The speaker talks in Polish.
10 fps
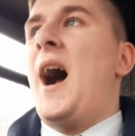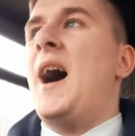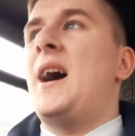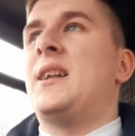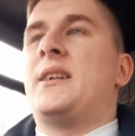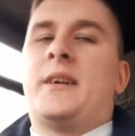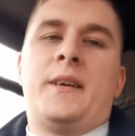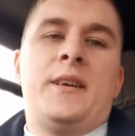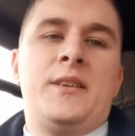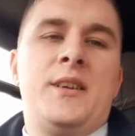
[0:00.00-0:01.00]
Ale
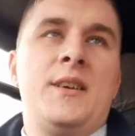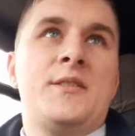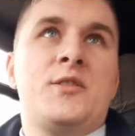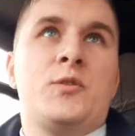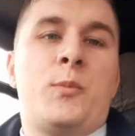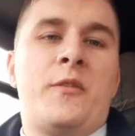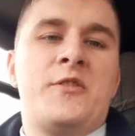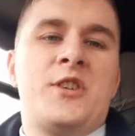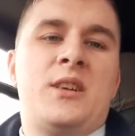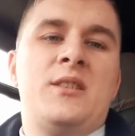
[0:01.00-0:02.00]
nie jest
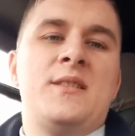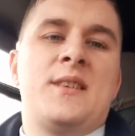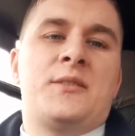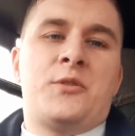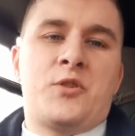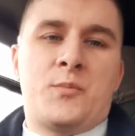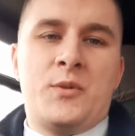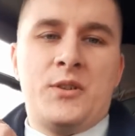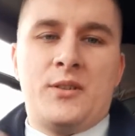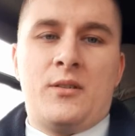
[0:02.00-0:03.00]
odpowiedzialny za to,
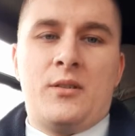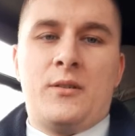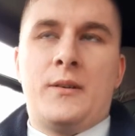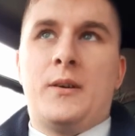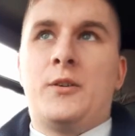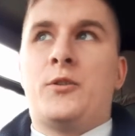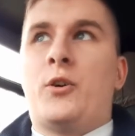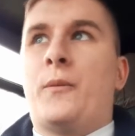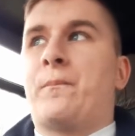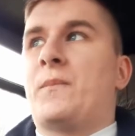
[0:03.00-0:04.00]
żeby e,
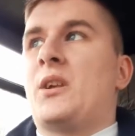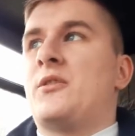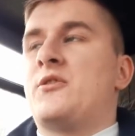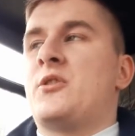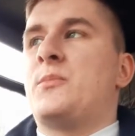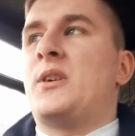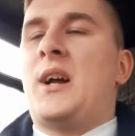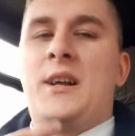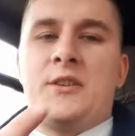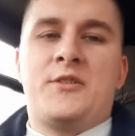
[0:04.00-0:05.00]
to, żeby
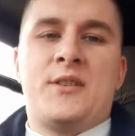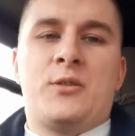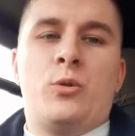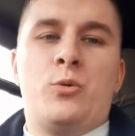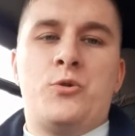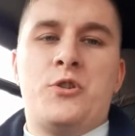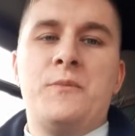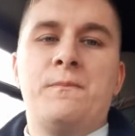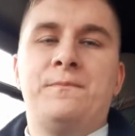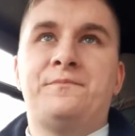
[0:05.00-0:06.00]
karać za to
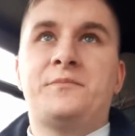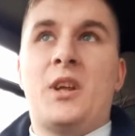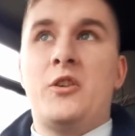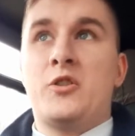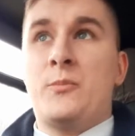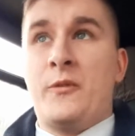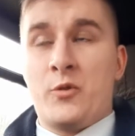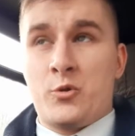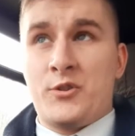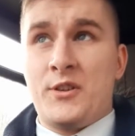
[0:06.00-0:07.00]
ludzi i żeby
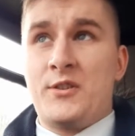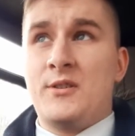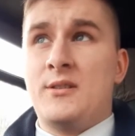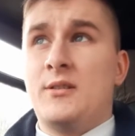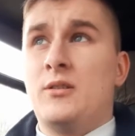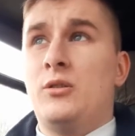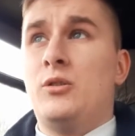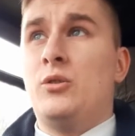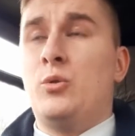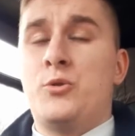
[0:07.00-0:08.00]
wyrzucać
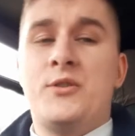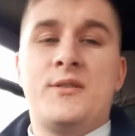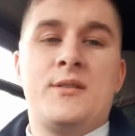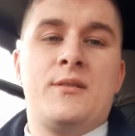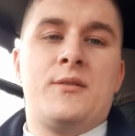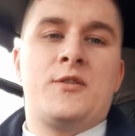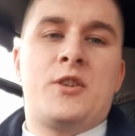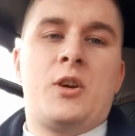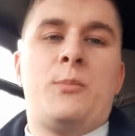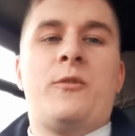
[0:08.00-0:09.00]
ludzi z, z
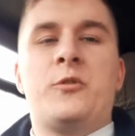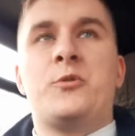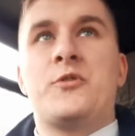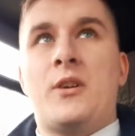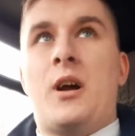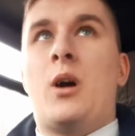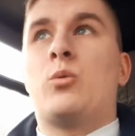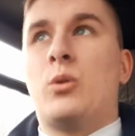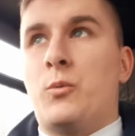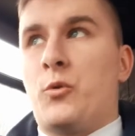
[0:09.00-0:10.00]
tego powodu z
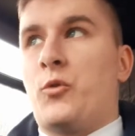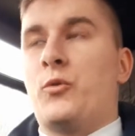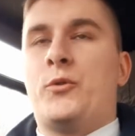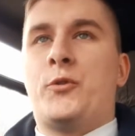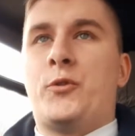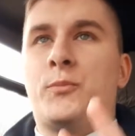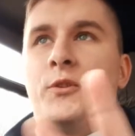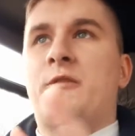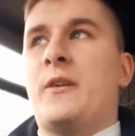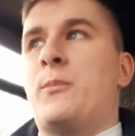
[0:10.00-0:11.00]
autobusu. To są
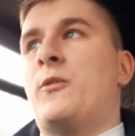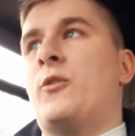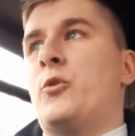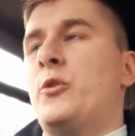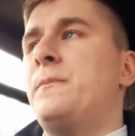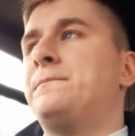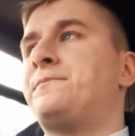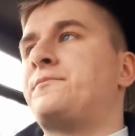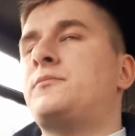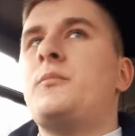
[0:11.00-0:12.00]
te dwa powody.
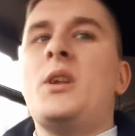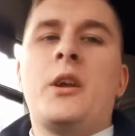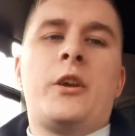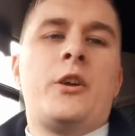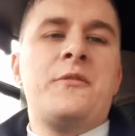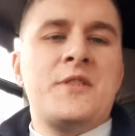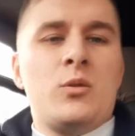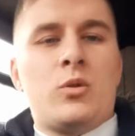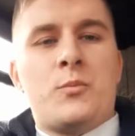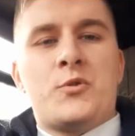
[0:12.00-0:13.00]
Kierowca
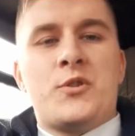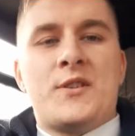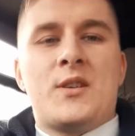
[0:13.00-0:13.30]
autobusu jest